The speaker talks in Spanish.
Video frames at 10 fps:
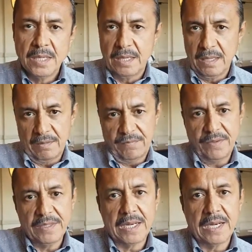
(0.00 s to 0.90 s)
que
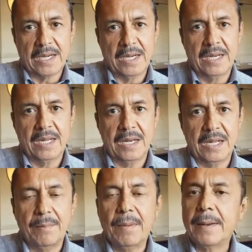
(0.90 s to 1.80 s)
definan las reglas
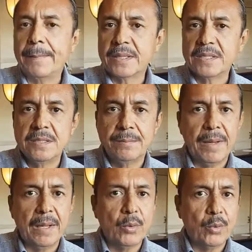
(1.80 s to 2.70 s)
claras, van a
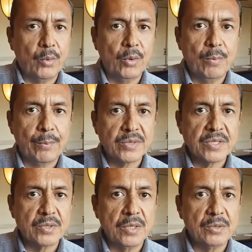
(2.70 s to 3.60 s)
participar o no en un
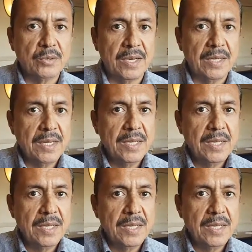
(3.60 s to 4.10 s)
proceso electoral